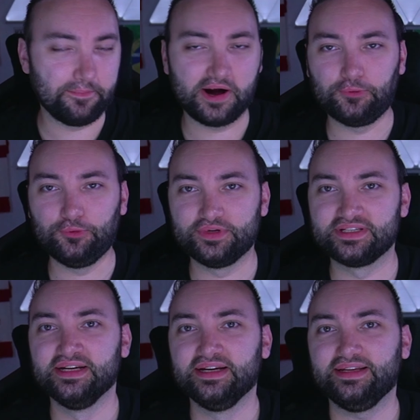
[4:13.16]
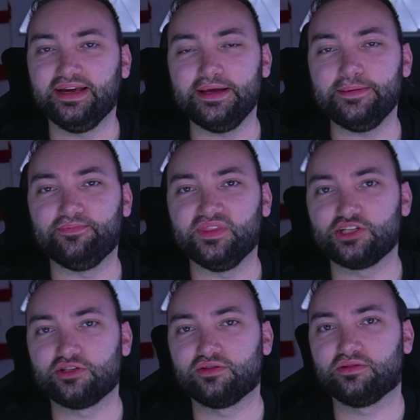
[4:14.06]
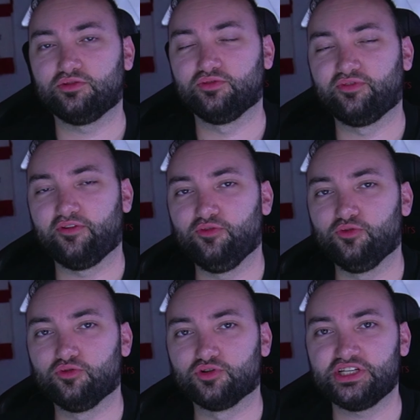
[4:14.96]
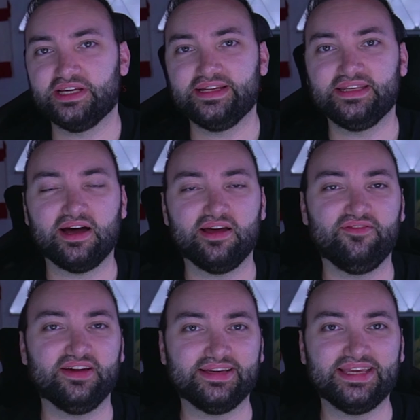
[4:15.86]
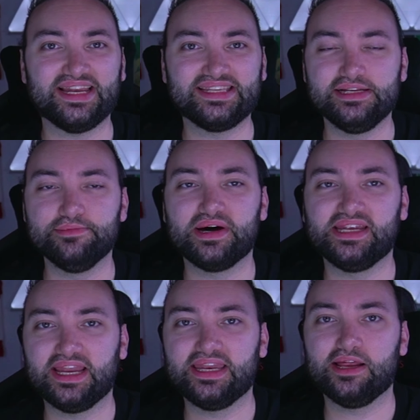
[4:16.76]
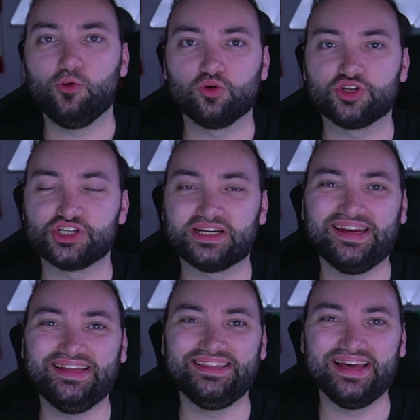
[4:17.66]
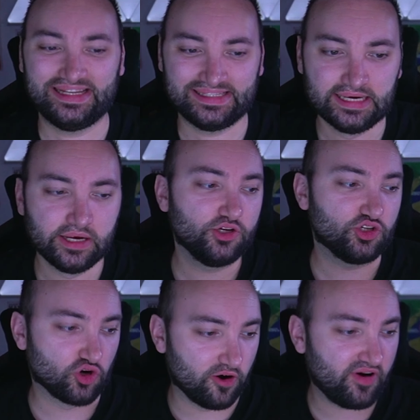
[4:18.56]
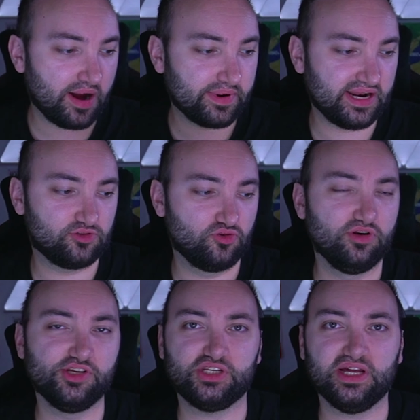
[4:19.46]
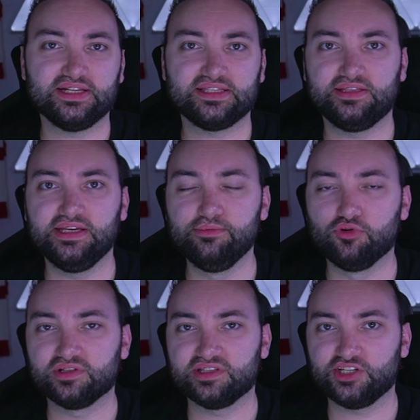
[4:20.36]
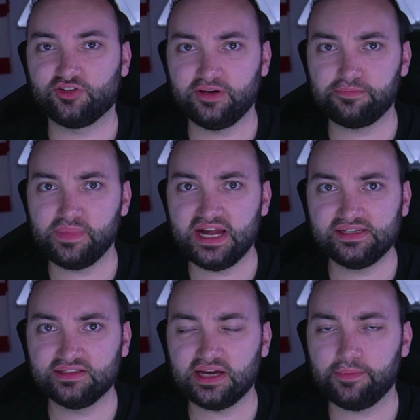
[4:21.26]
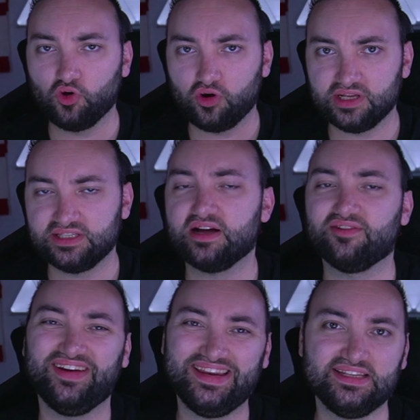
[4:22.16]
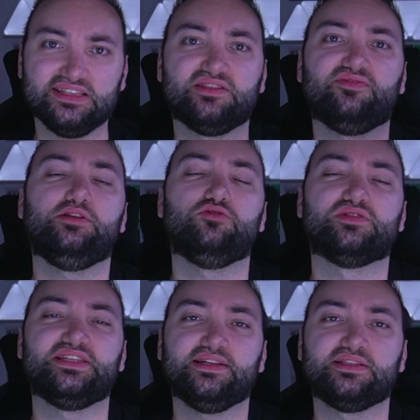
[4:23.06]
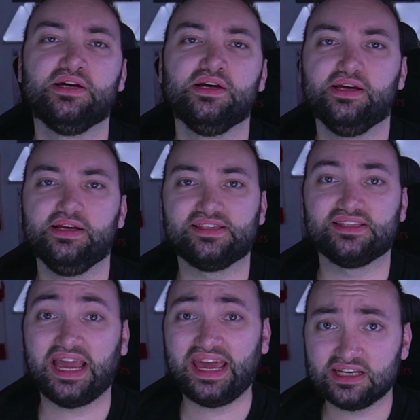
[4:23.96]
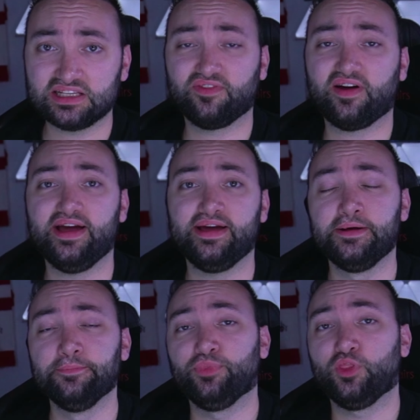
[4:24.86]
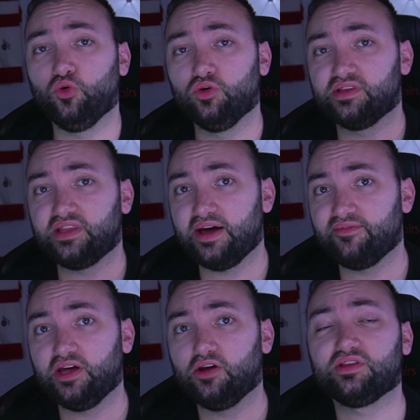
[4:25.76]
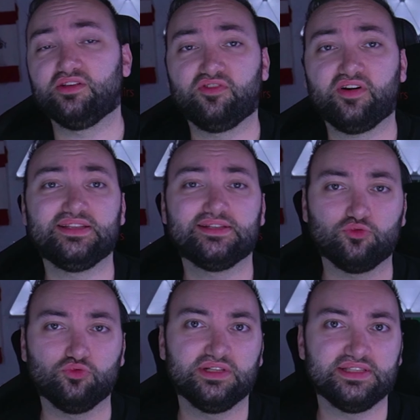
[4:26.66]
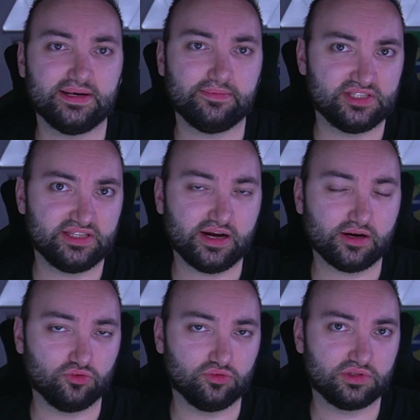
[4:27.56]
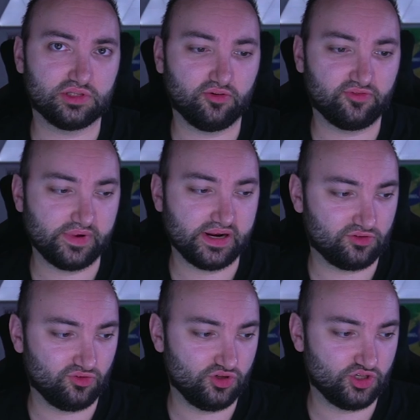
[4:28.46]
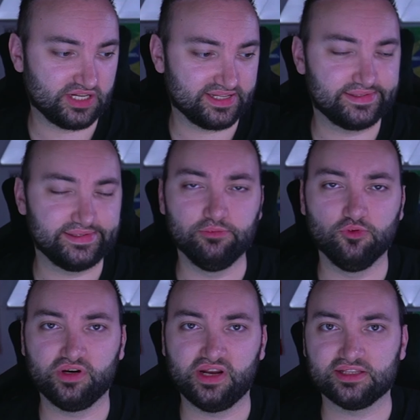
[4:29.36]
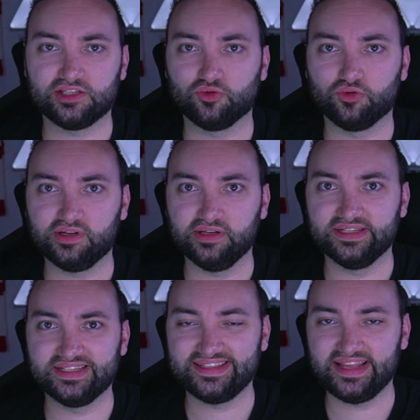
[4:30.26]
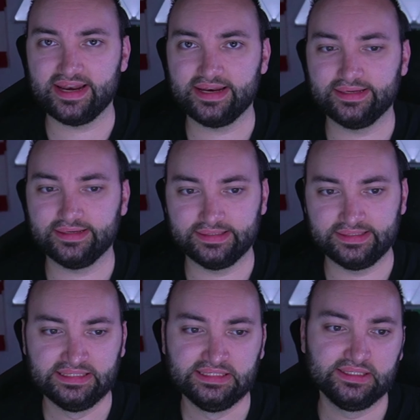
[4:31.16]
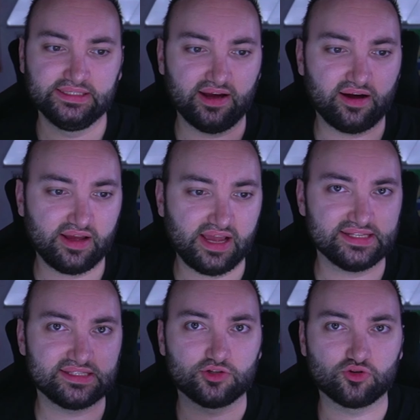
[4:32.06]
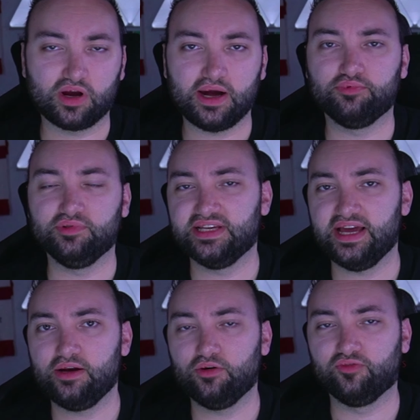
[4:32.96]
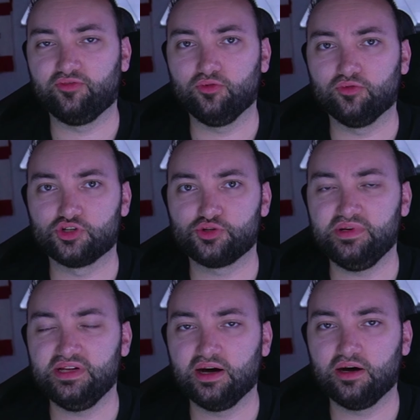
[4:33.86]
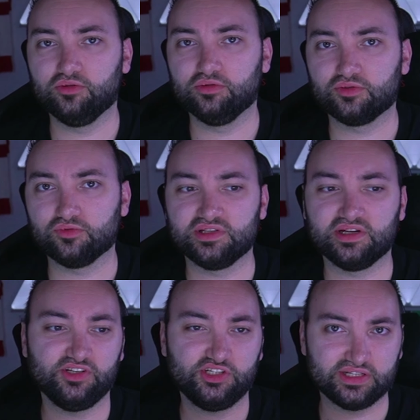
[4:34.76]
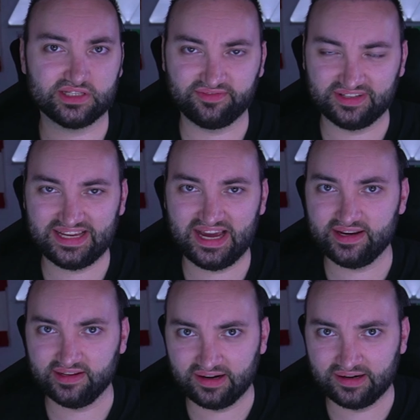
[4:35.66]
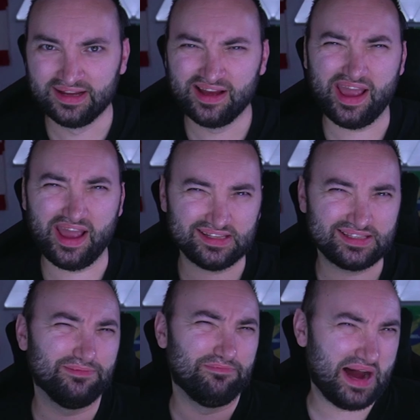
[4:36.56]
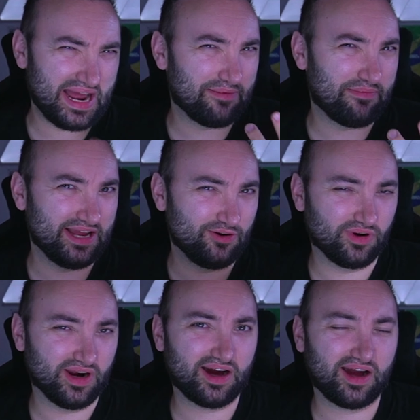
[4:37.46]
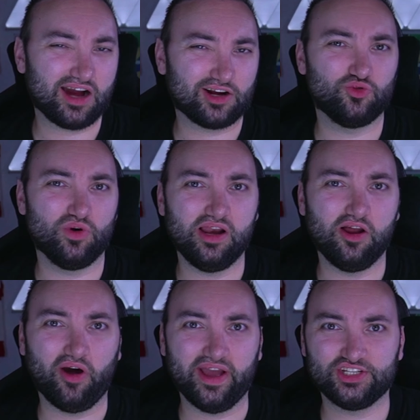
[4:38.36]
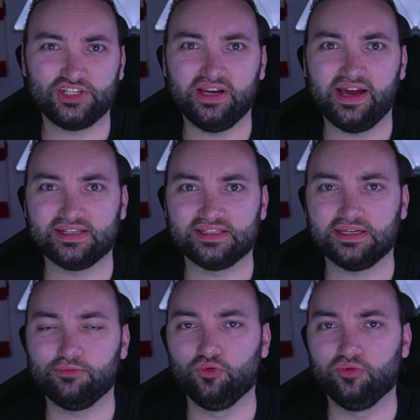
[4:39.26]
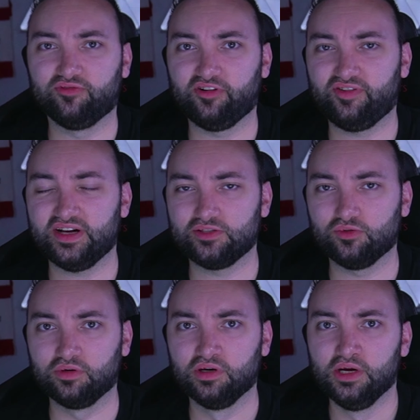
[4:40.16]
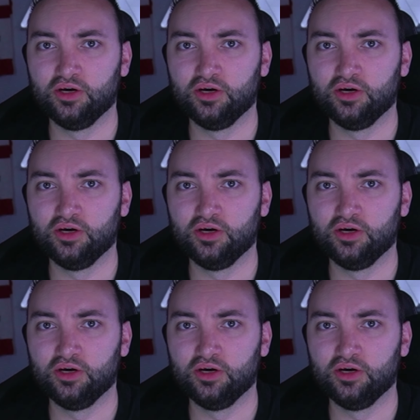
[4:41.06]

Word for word: Marc Uth, ja eben nichts zur Verfügung Verfügung stehen. Daher wäre Jan Thielmann dann der logische Kandidat. Ich hoffe aber natürlich, dass Timo sich fit meldet am Donnerstag. Wenn ihr dieses Video seht, ist trainingsfrei. Und dann haben wir ja noch den Freitag und den Samstag. Und da hoffen wir natürlich, dass Timo dann zurück ist. Denn äh, ja, er ist nicht nur Kapitän und Führungsspieler und unser wichtigster Verteidiger. Er ist meiner Meinung nach aktuell auch echt in einer extrem guten Verfassung.